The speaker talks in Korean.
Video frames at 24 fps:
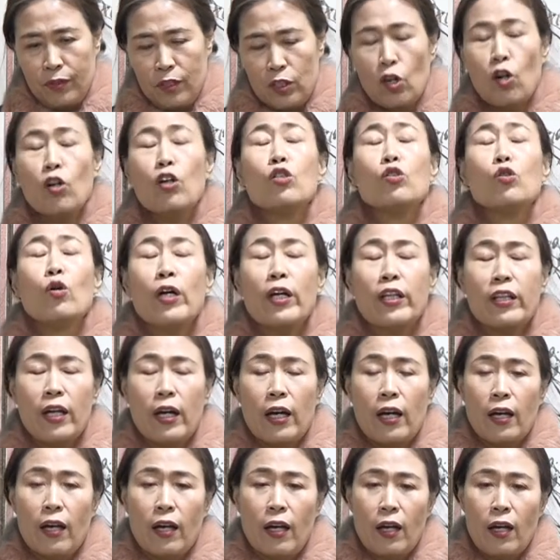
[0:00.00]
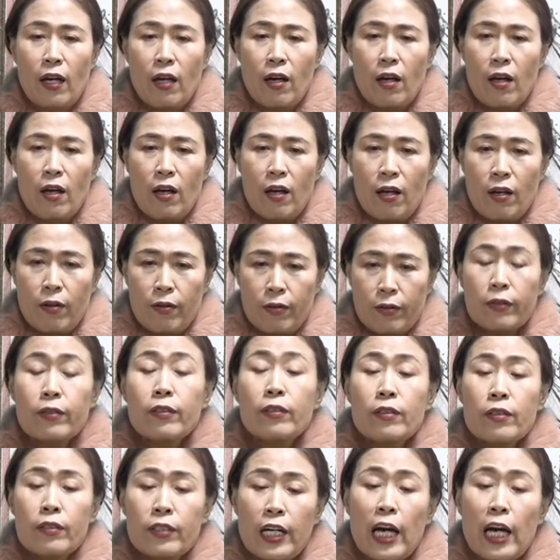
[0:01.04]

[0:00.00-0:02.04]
열어줘야 돼. 응?